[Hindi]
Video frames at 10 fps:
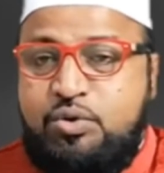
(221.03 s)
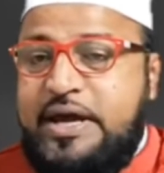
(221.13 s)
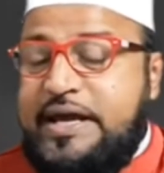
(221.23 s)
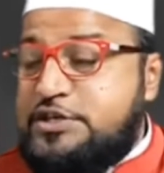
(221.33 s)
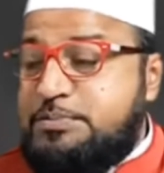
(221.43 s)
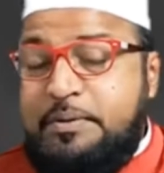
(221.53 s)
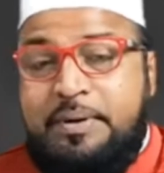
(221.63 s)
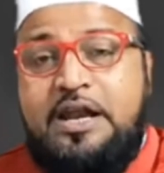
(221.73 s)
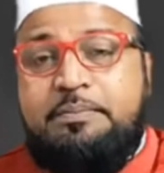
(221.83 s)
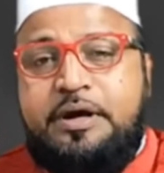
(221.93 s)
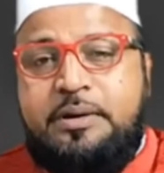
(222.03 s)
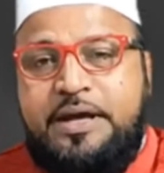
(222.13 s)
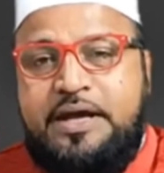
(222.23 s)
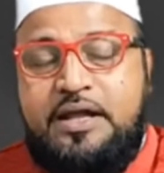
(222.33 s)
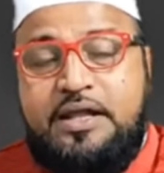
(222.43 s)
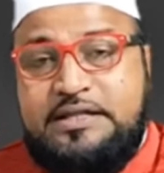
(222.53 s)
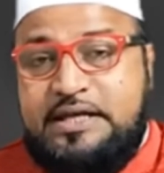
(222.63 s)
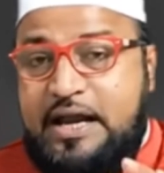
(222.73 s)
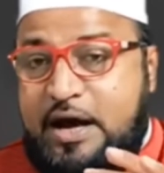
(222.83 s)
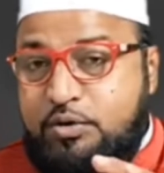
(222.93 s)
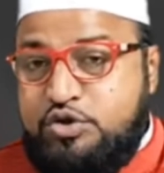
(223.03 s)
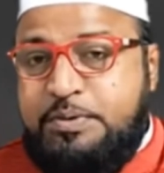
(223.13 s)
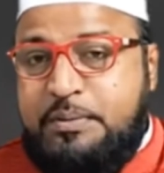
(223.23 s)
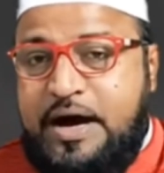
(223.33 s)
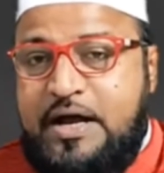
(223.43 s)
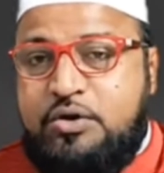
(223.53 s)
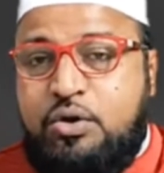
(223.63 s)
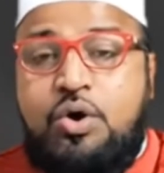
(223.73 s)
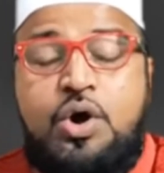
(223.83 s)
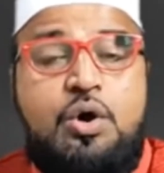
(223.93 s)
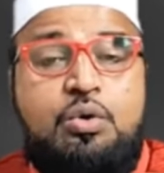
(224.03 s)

क्योंकि इस बीमारी पर भी अल्लाह ताला उस बीमार को